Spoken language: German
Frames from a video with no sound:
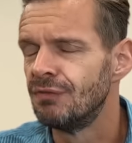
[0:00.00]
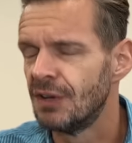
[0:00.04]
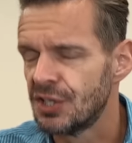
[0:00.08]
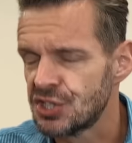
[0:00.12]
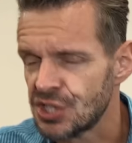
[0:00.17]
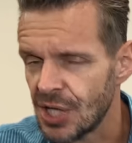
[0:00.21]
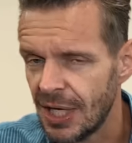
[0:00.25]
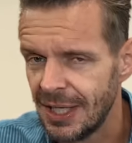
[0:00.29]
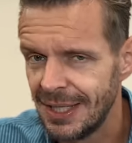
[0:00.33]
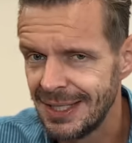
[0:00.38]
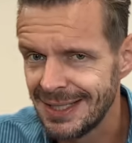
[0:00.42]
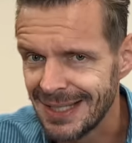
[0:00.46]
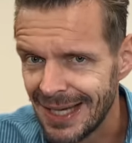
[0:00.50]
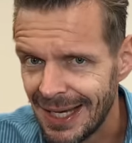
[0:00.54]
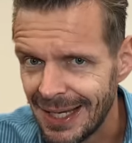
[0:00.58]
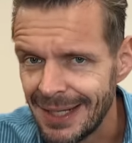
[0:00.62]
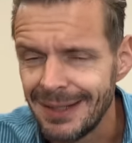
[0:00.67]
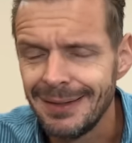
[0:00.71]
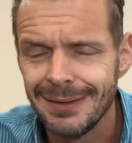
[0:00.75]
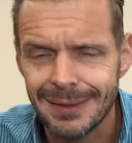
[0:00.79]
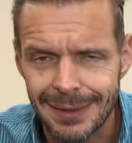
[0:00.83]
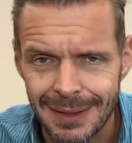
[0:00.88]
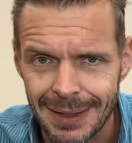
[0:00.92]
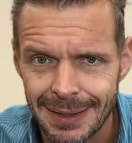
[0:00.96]
Wahrscheinlich
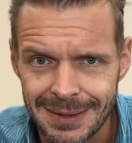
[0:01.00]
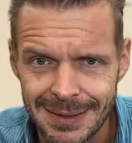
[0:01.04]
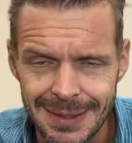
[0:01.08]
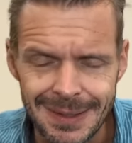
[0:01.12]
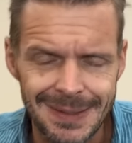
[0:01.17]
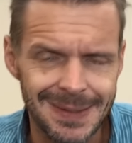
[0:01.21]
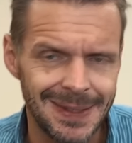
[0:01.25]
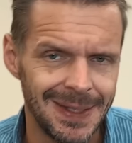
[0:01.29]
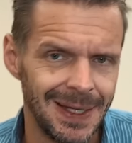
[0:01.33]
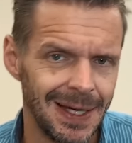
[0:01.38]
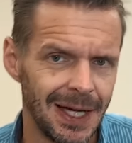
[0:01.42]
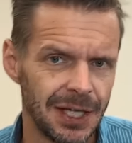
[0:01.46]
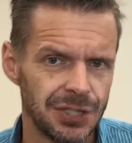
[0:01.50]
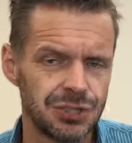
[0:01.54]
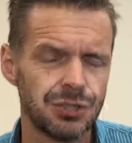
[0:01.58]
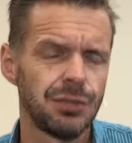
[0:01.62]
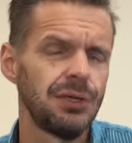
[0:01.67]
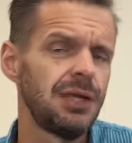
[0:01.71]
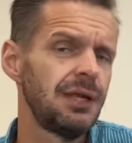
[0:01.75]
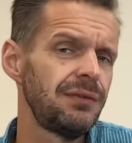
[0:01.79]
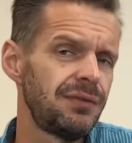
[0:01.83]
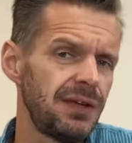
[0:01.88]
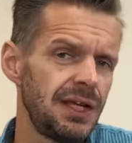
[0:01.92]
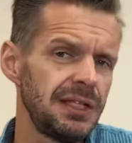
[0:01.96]
an, richtig, Gerhard
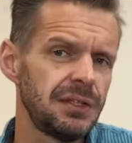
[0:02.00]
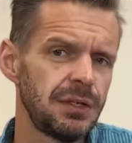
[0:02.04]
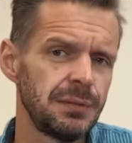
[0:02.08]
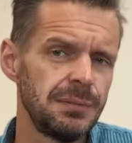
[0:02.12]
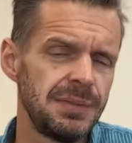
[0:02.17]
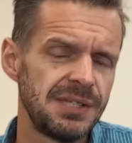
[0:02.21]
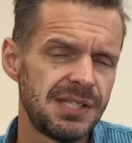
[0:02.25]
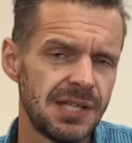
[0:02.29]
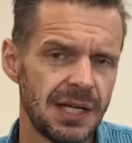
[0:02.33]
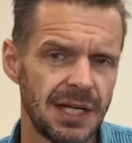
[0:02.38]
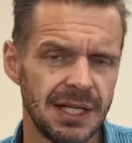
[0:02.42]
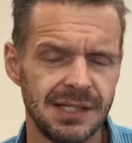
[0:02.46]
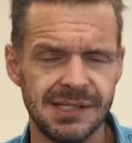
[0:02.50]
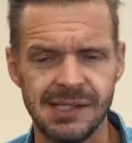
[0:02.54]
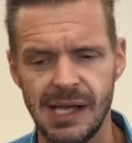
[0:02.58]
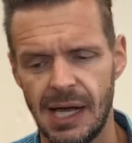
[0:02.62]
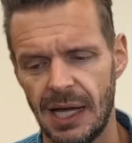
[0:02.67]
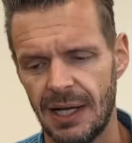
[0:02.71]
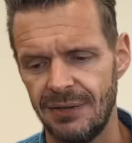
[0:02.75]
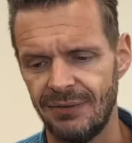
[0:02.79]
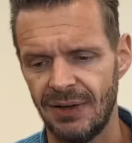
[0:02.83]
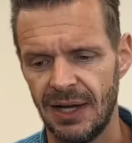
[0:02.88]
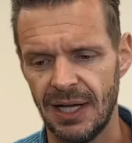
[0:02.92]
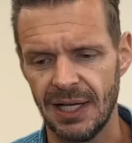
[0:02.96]
Schröder, vielleicht auch ein bisschen an
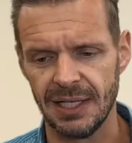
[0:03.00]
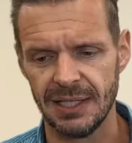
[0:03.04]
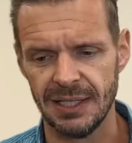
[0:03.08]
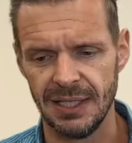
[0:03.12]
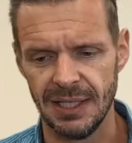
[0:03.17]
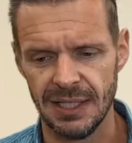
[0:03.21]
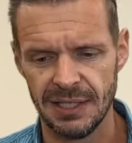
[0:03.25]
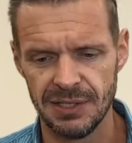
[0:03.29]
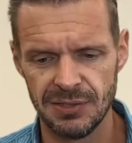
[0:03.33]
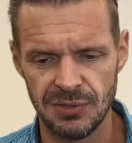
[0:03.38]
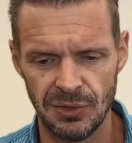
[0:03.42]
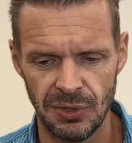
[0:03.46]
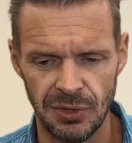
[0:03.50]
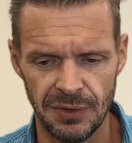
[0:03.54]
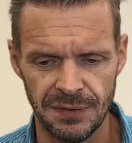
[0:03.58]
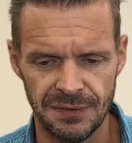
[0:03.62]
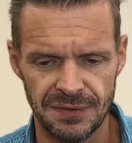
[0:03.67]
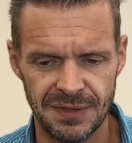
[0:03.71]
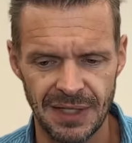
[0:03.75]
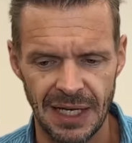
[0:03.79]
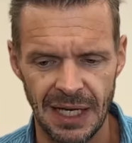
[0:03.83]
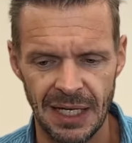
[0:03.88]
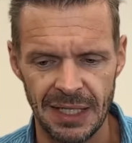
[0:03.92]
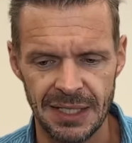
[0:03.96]
Sarah Wagenknecht
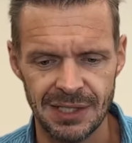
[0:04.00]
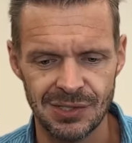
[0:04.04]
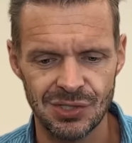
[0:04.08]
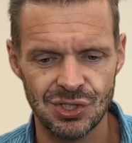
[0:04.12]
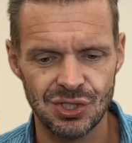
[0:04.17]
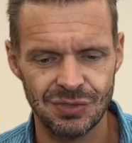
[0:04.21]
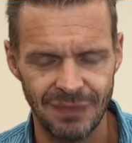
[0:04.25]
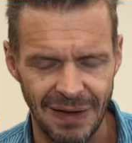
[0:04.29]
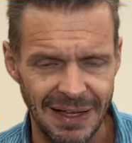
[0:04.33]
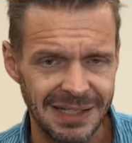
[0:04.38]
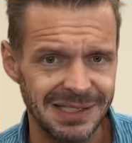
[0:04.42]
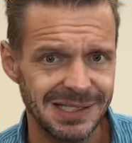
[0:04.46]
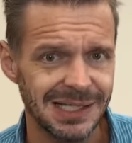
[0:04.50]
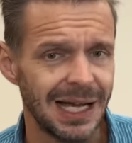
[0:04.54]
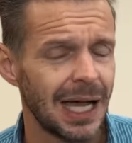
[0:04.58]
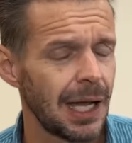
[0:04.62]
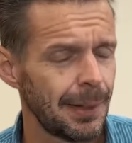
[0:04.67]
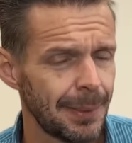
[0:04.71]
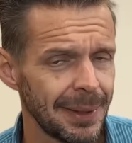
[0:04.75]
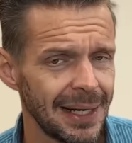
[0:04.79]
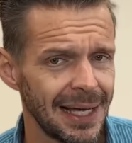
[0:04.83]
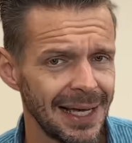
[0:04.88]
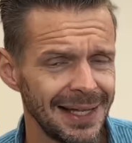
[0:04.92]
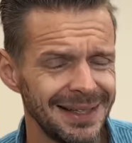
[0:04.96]
und Alice Schwarzer.
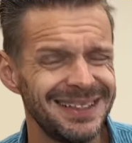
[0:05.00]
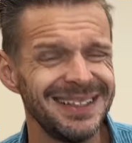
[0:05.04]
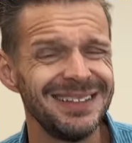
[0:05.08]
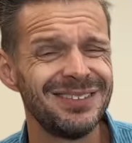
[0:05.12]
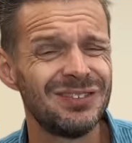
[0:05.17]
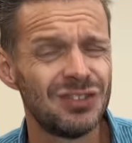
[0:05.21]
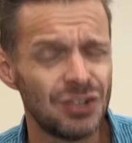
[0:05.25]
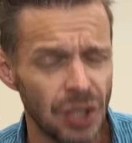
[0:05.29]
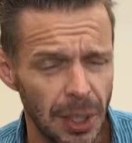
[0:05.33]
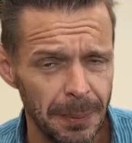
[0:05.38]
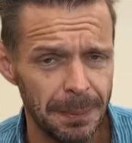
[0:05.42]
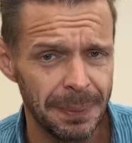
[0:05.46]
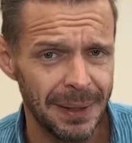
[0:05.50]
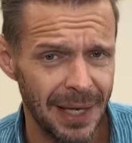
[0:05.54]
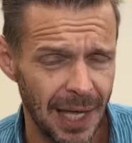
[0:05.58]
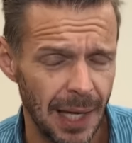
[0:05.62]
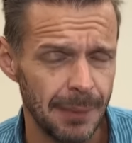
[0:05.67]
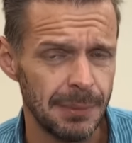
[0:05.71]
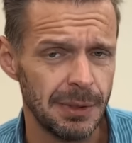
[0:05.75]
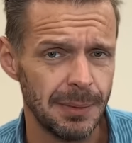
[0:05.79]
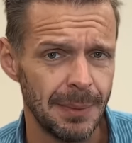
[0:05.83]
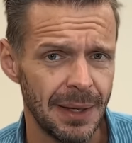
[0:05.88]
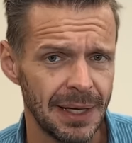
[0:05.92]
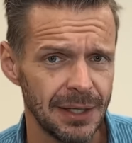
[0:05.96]
Aber nein, die
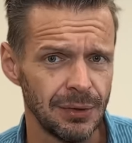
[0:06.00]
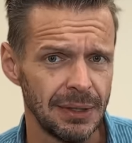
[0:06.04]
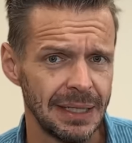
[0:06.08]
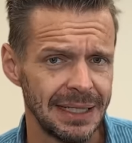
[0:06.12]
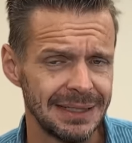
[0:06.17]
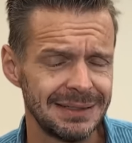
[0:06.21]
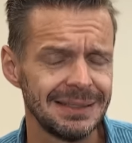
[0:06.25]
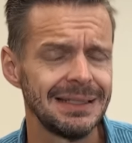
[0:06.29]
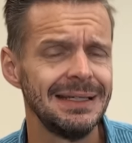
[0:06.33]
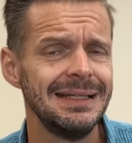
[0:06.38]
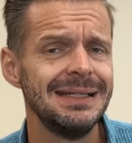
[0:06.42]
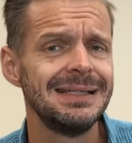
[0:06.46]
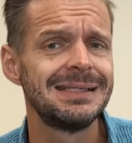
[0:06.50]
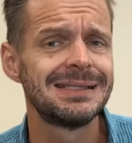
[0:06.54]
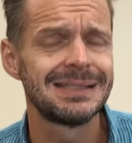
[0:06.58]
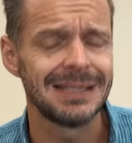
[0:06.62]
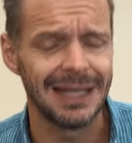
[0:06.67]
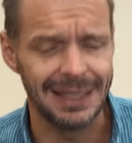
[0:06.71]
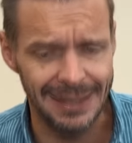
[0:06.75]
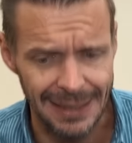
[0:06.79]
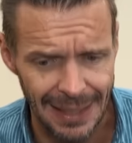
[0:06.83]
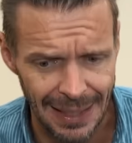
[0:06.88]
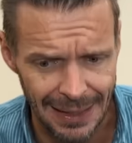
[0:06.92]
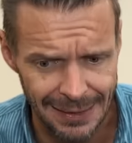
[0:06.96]
Top-Kreml-Marionette ist
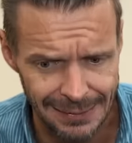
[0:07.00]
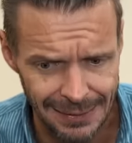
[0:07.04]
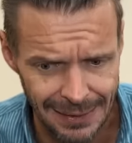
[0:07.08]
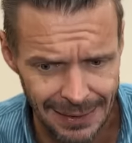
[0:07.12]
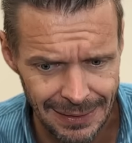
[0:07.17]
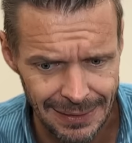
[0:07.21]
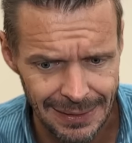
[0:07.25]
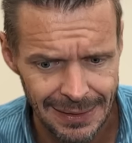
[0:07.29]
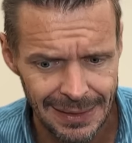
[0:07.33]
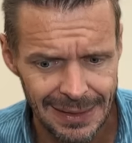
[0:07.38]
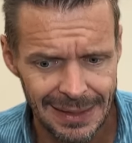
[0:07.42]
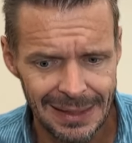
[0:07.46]
eine andere.